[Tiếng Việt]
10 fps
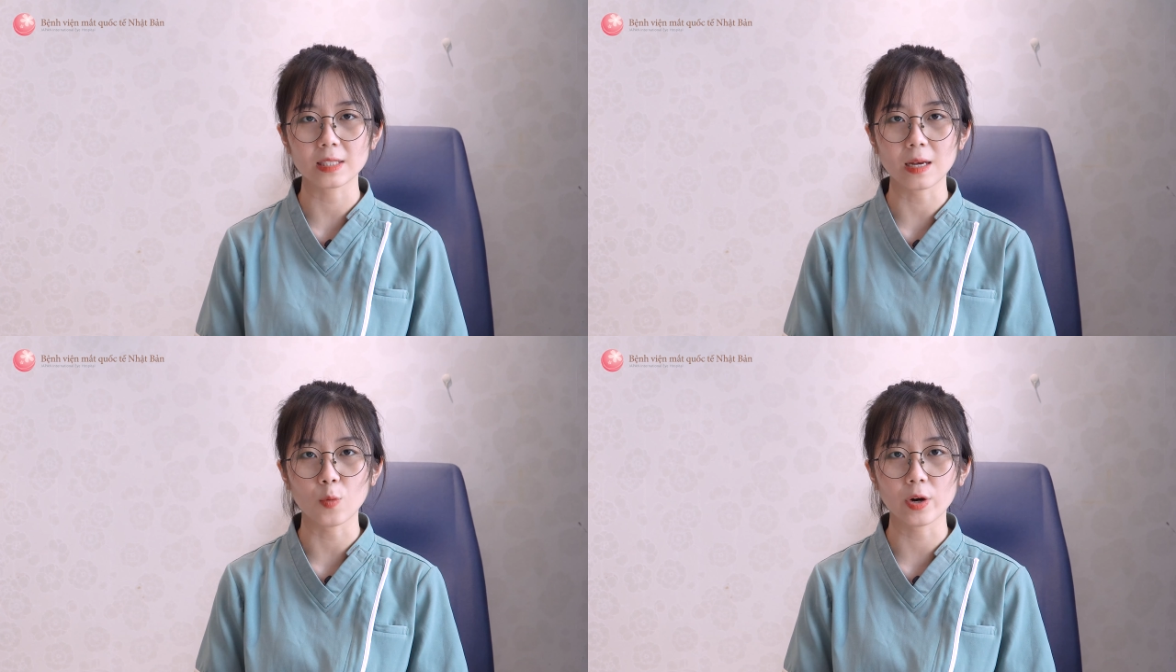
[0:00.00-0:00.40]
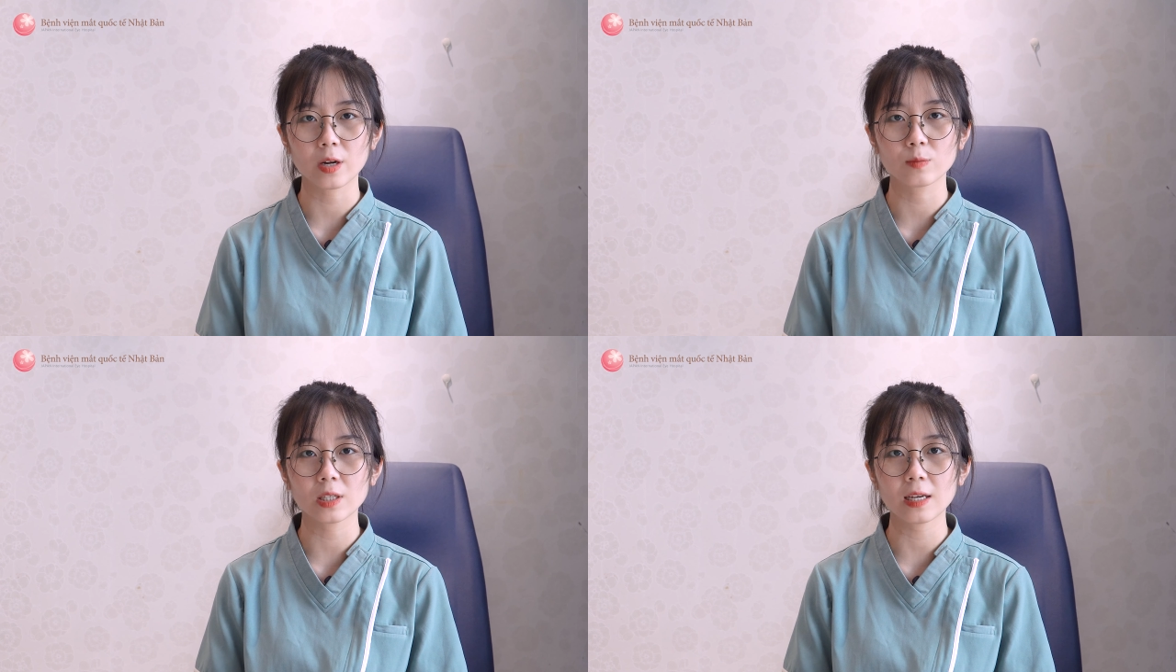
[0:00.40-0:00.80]
giảm hoạt
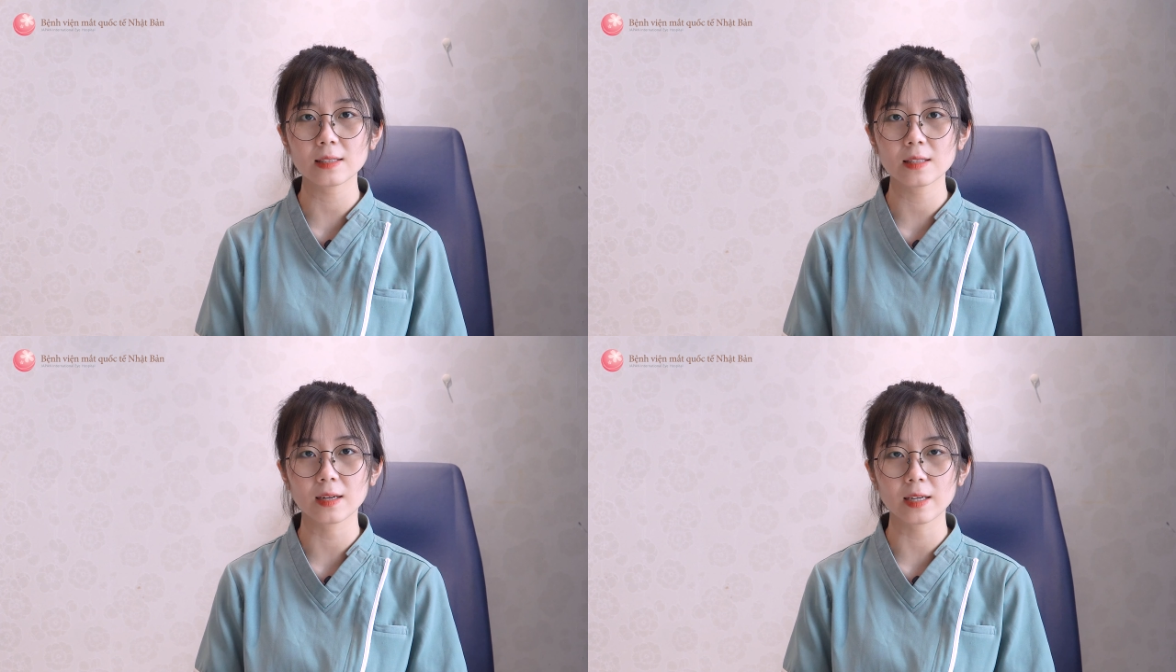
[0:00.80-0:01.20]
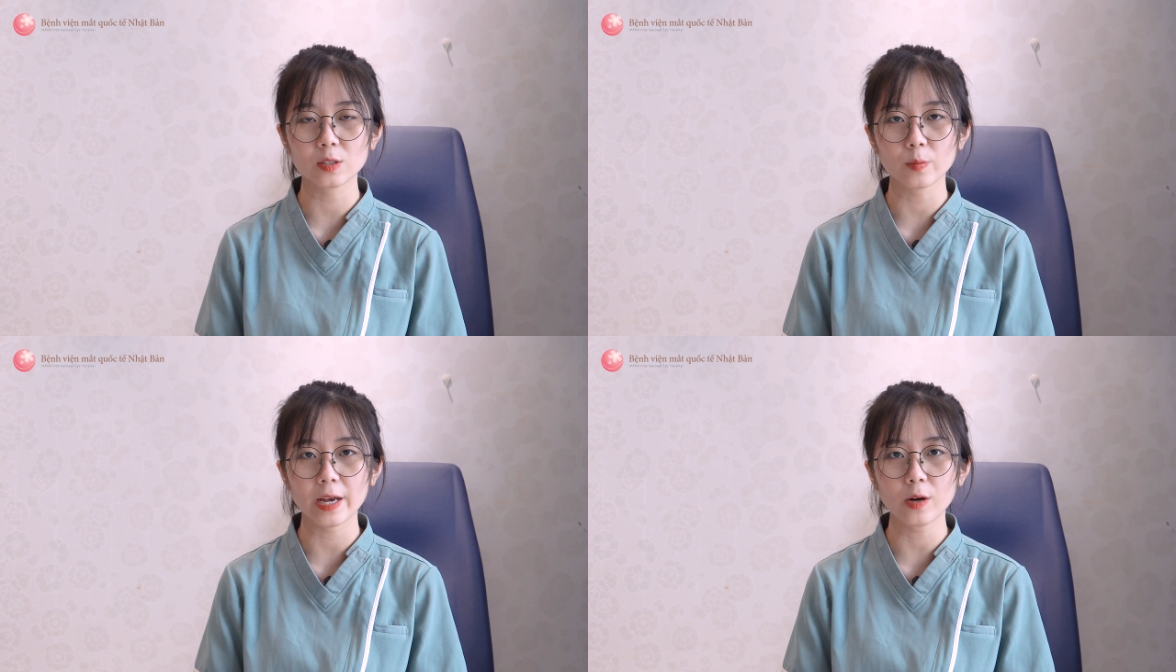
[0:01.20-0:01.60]
động giữa các dây thần kinh
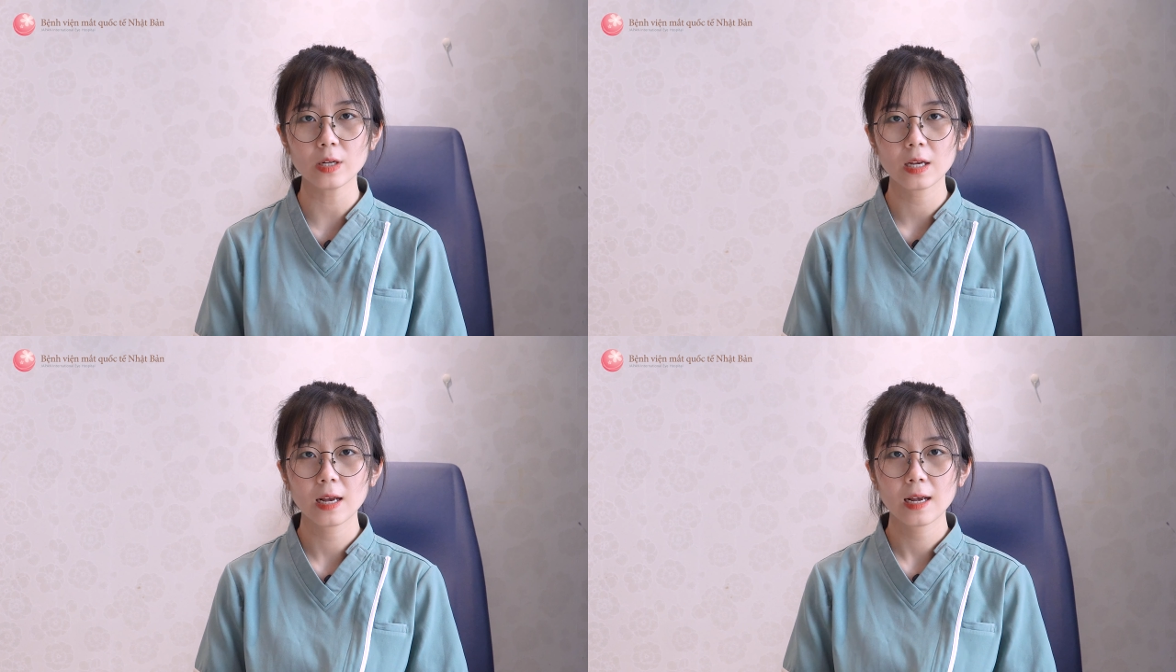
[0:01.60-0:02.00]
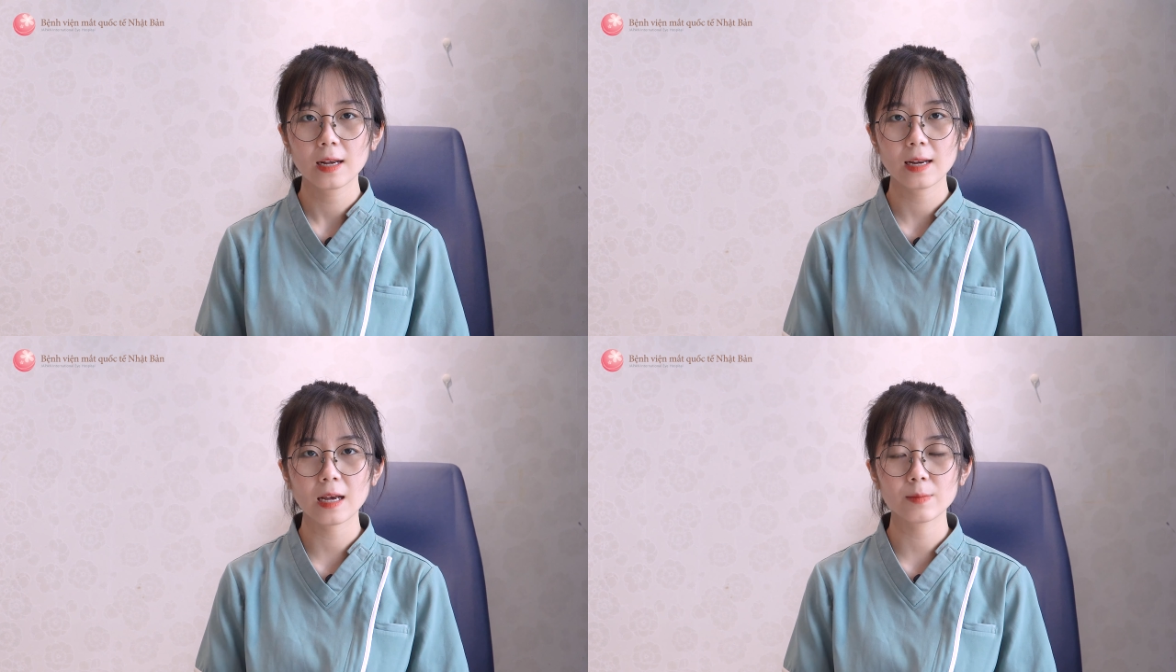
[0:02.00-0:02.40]
trong não,
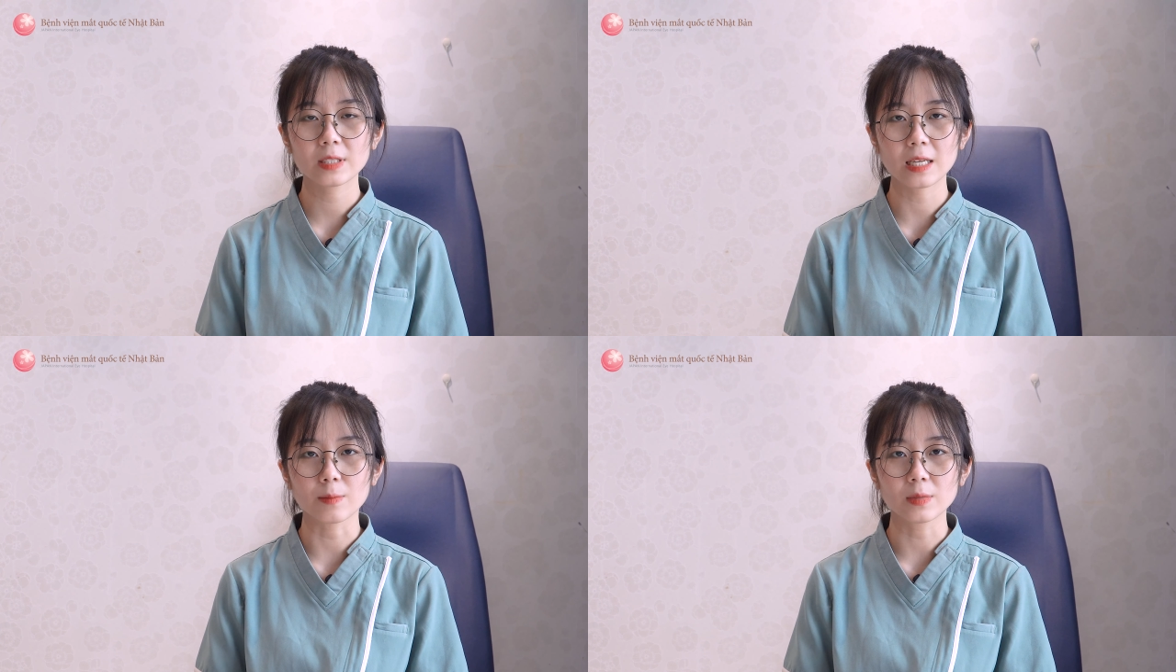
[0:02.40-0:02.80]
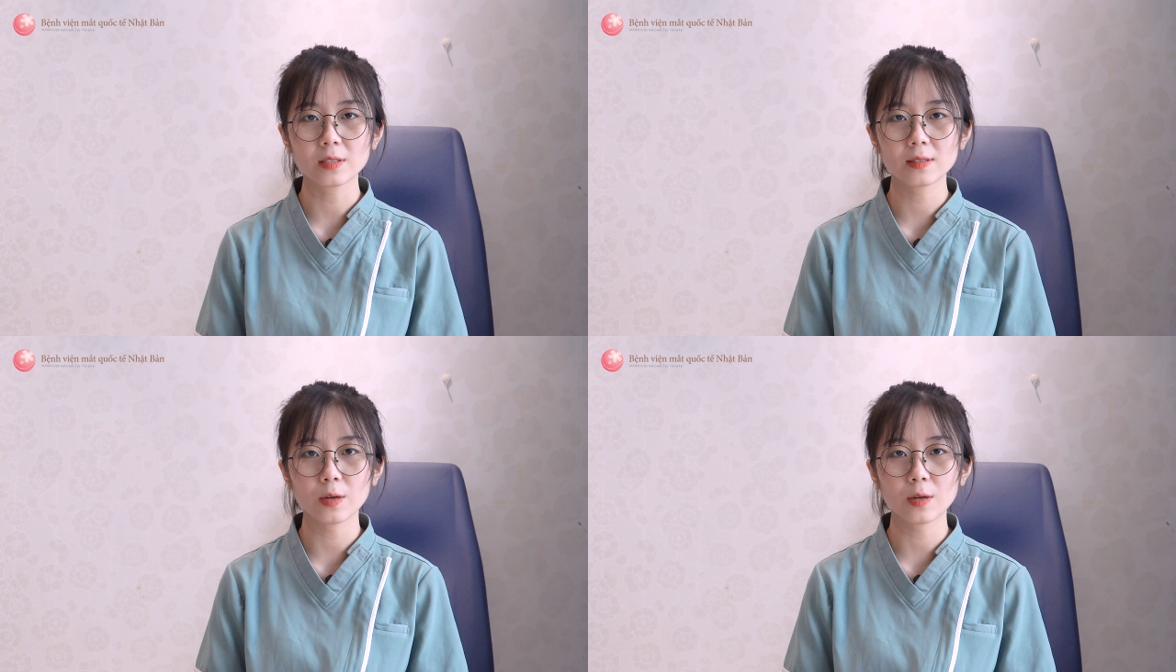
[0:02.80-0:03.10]
làm giảm sự